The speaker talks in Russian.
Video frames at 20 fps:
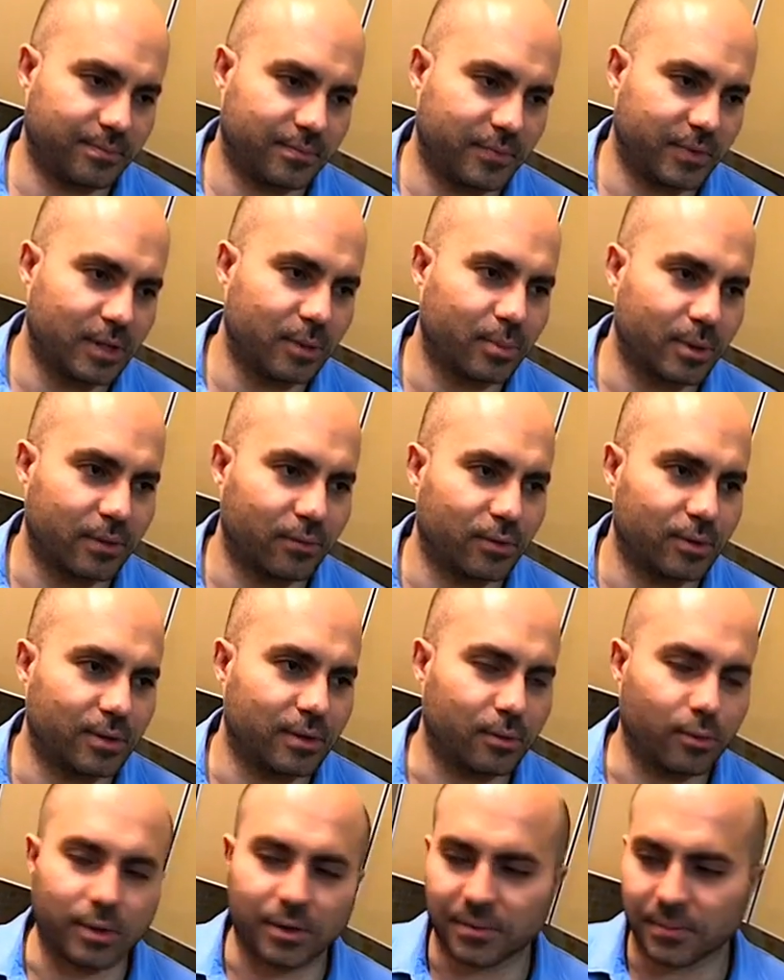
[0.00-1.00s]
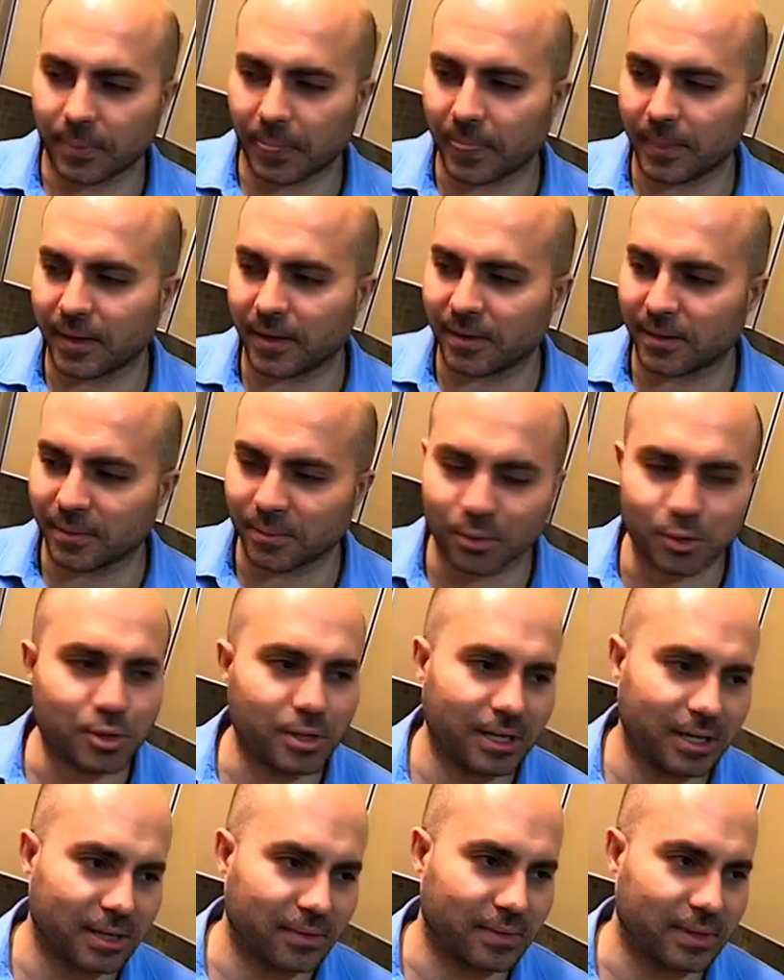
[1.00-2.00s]
водопровод, ой, для
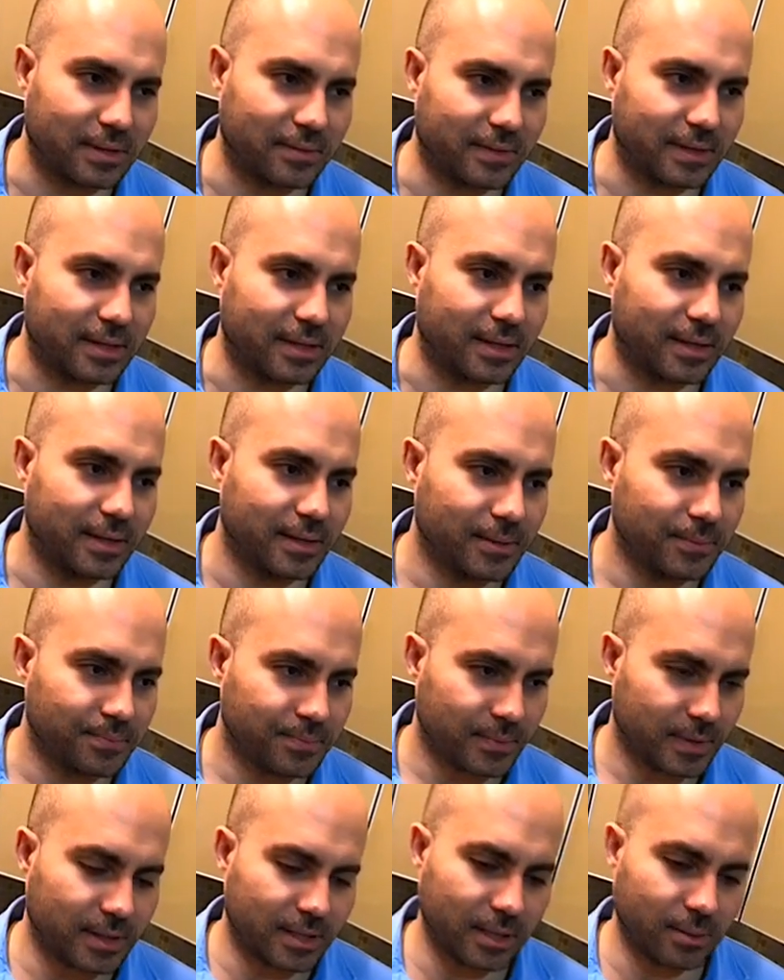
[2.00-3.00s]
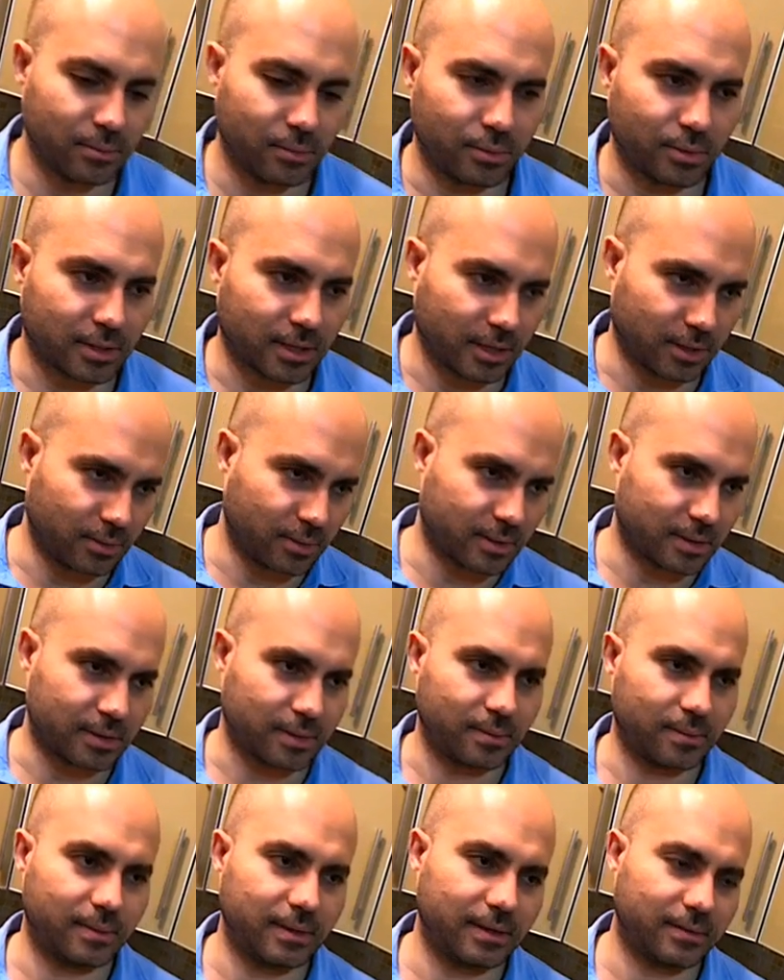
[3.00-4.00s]
бутилированной воды. И там будет колонка
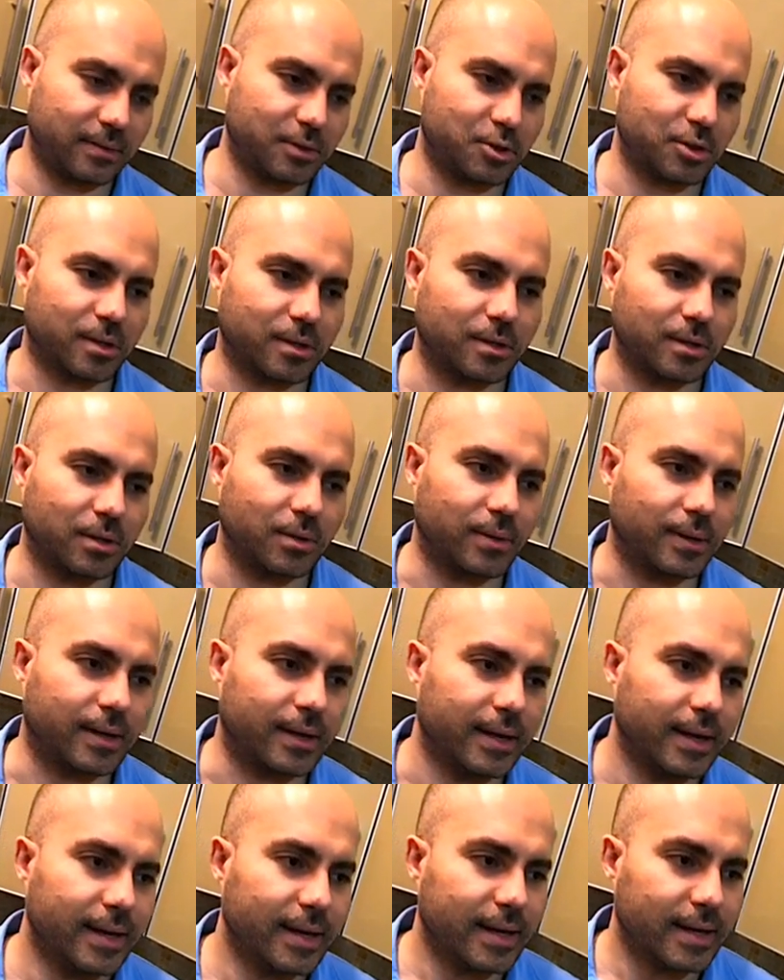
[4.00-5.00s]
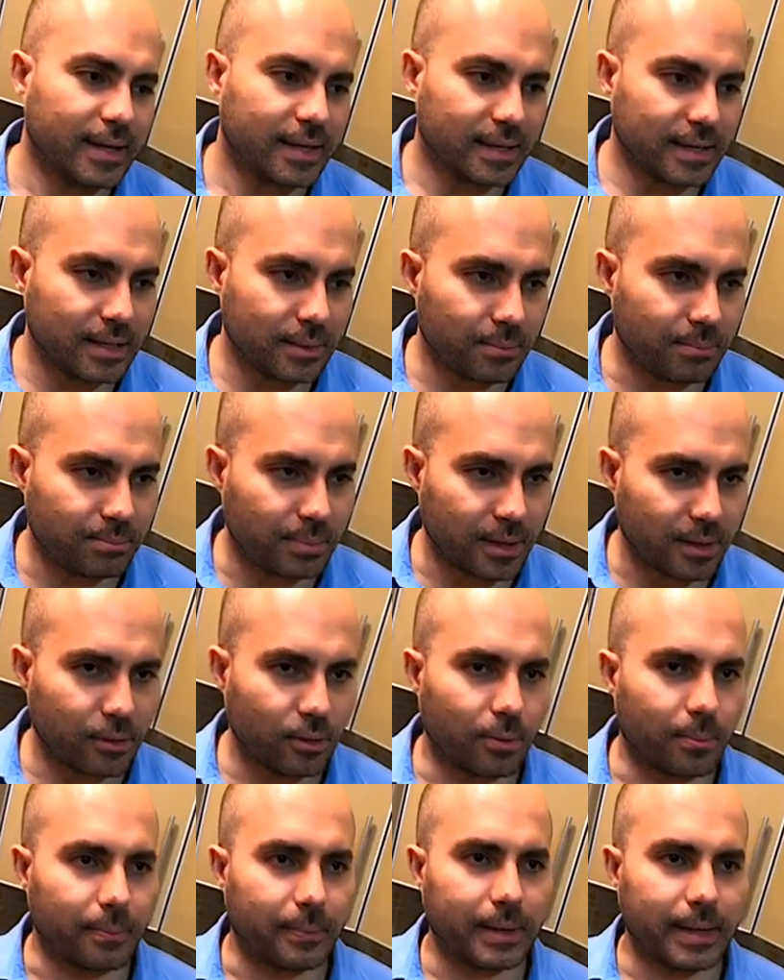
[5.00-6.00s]
для высшей категории. И
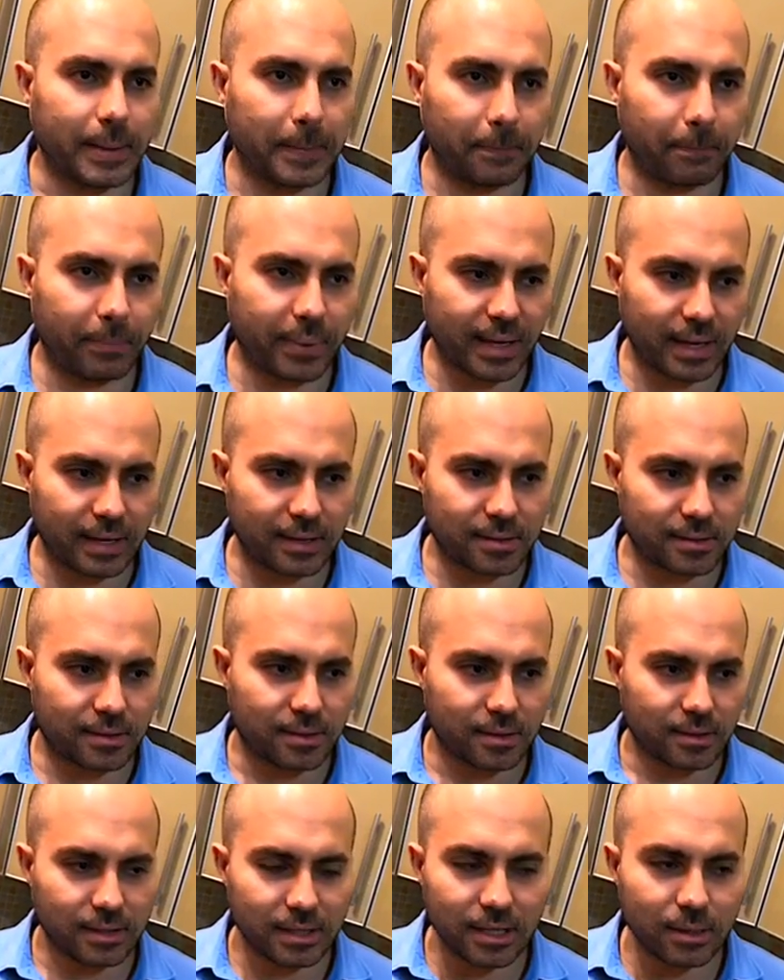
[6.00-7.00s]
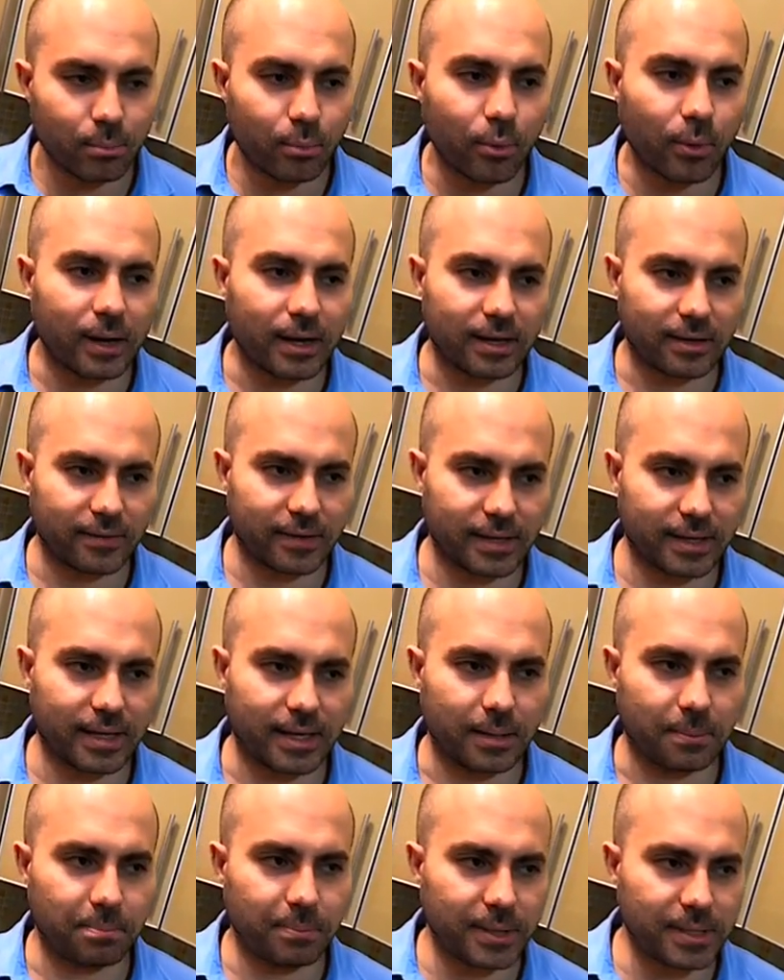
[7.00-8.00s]
берем 5, не более,
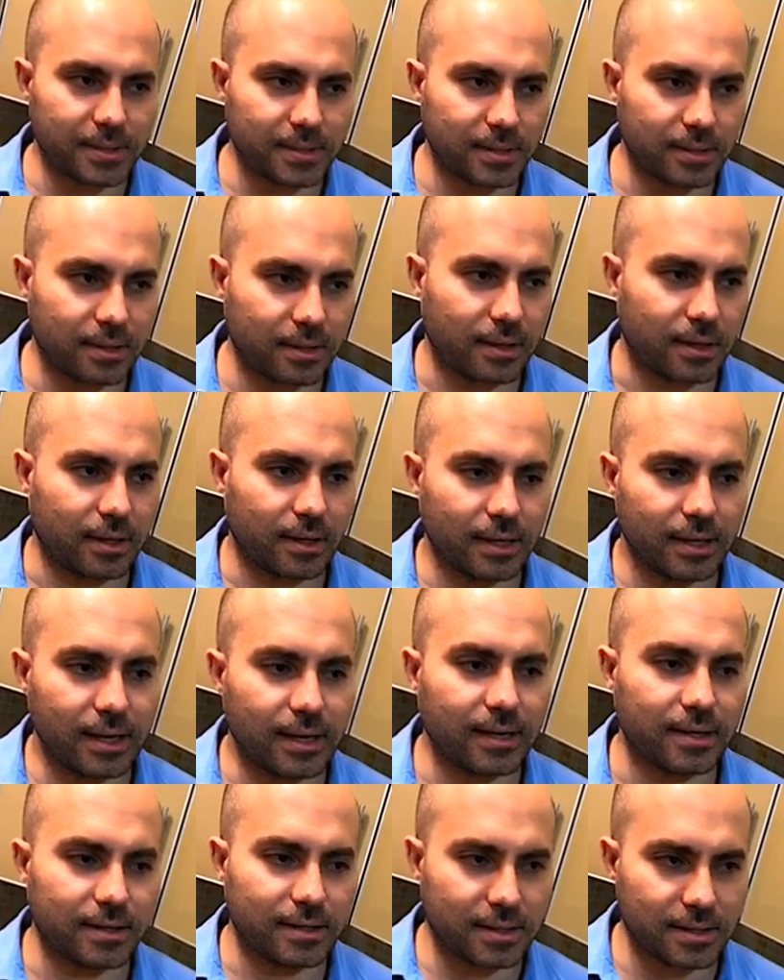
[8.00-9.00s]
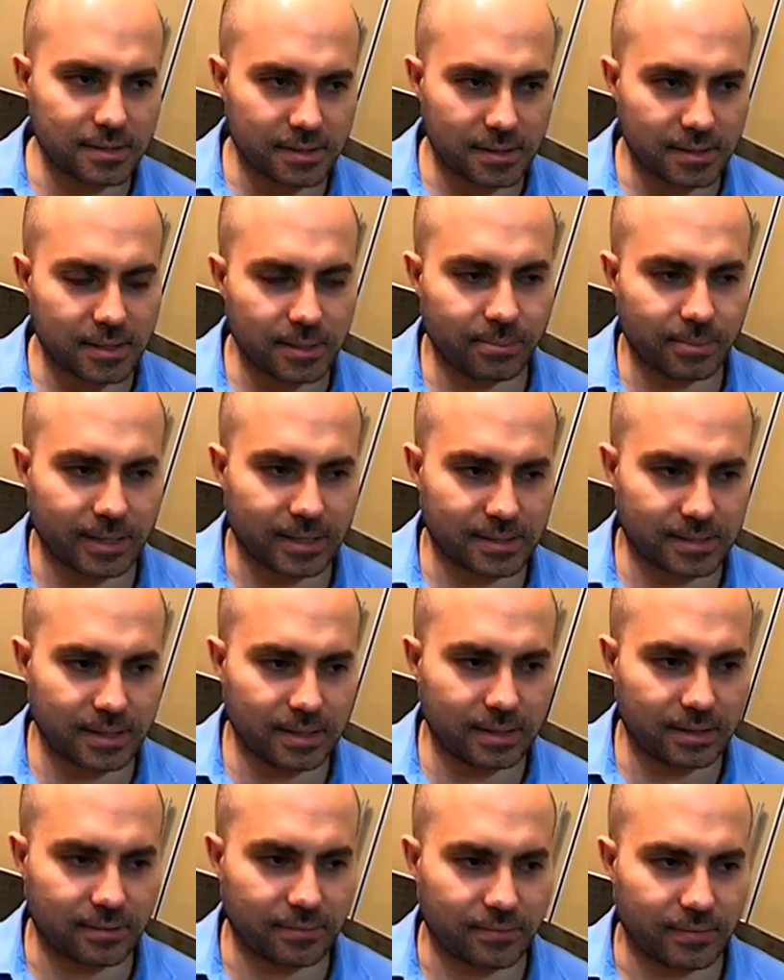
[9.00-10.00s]
вернее, 5 или 10
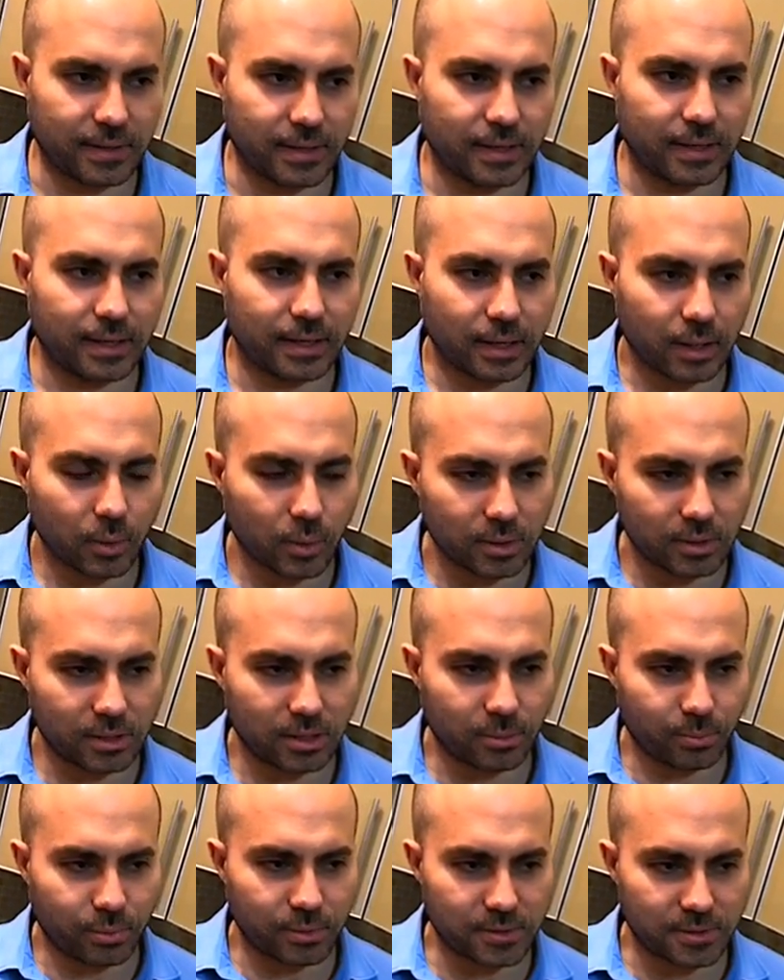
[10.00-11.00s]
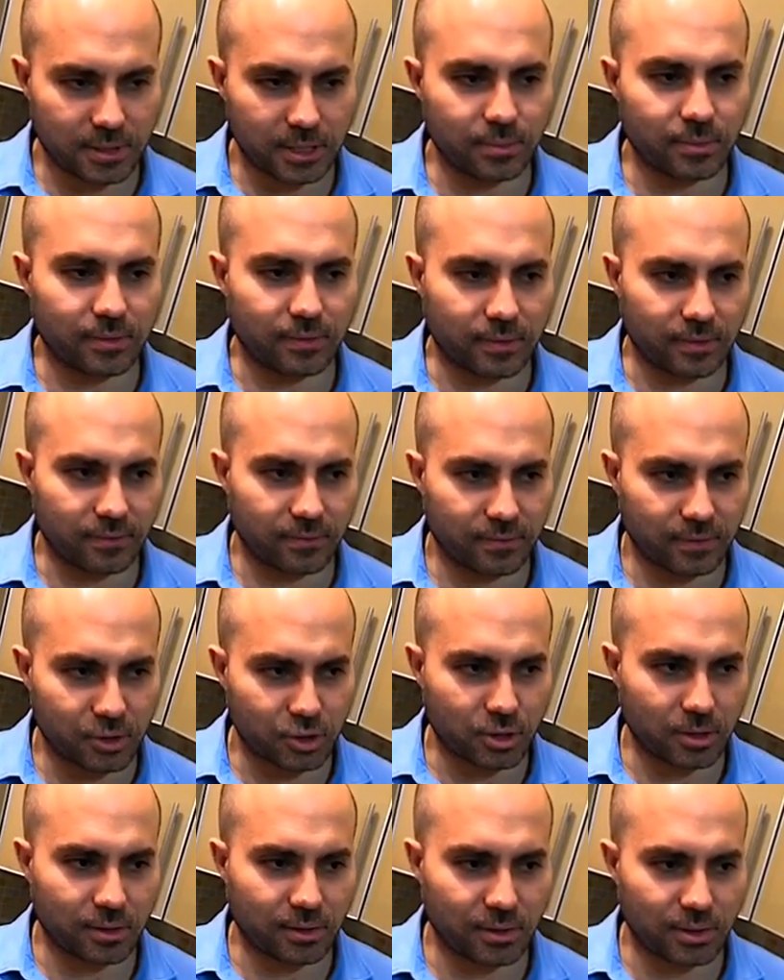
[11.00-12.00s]
процентов от допустимого в
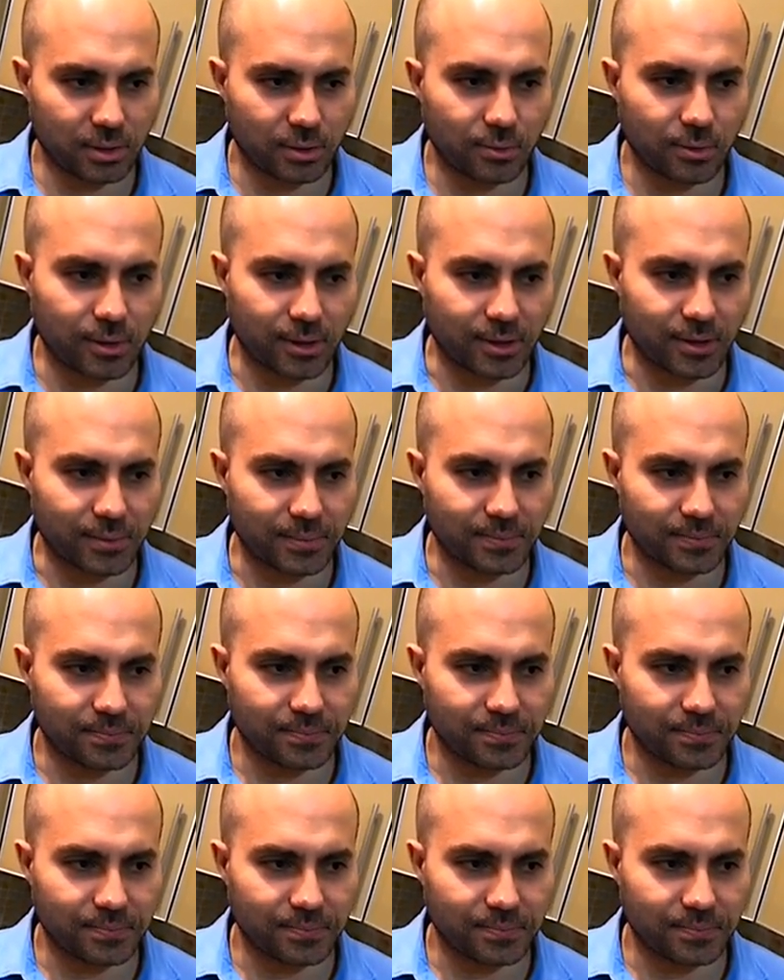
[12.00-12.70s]
высшей категории.